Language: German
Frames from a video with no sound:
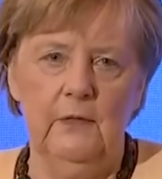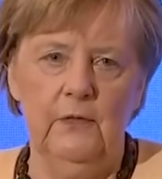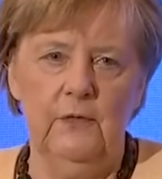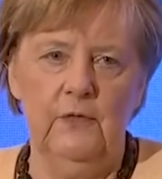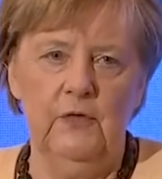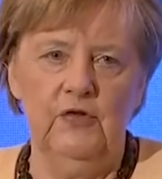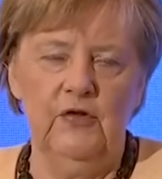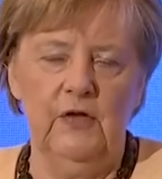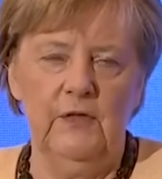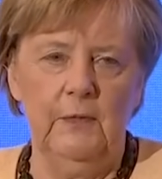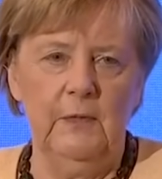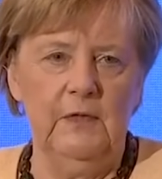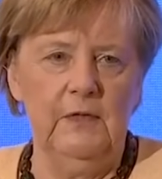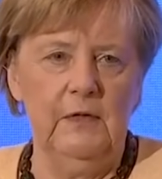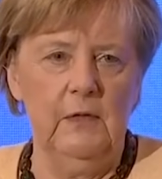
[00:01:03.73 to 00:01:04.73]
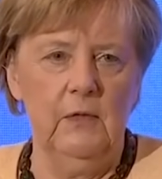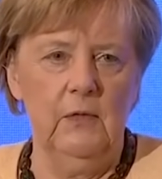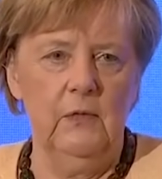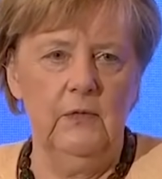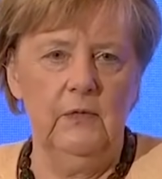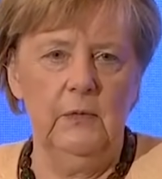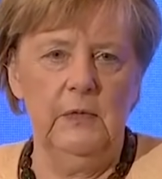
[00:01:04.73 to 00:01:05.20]
dass unsere
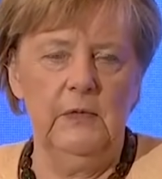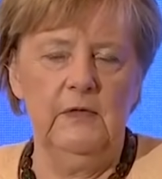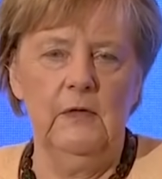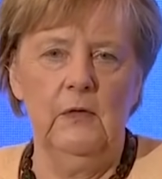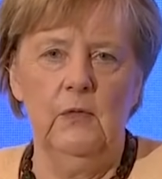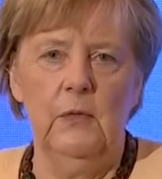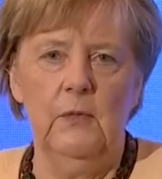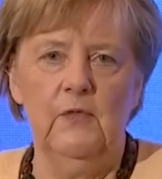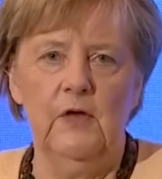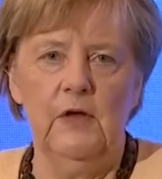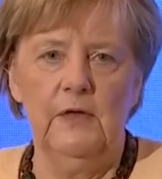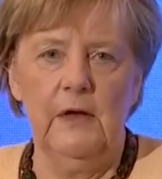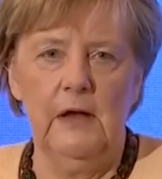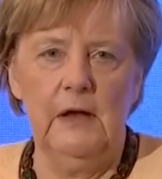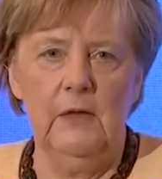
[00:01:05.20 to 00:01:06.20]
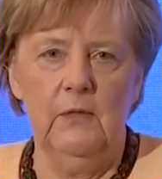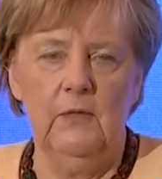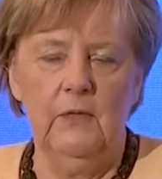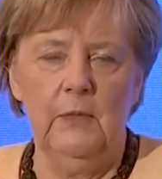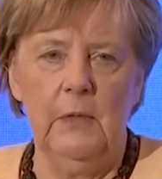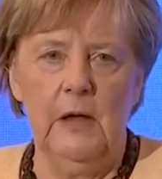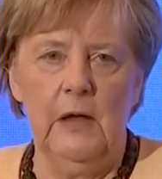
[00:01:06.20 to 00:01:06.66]
Wirtschaftsbeziehungen, unsere Beziehungen im
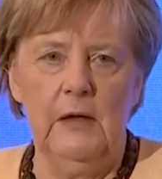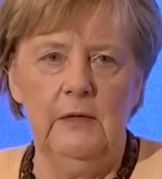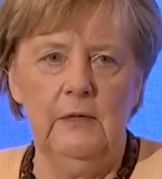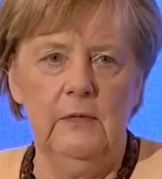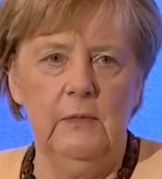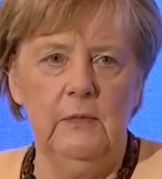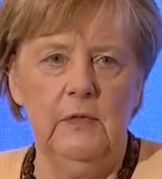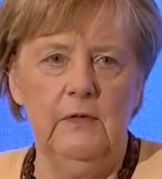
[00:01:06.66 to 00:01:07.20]
Verteidigungsbereich,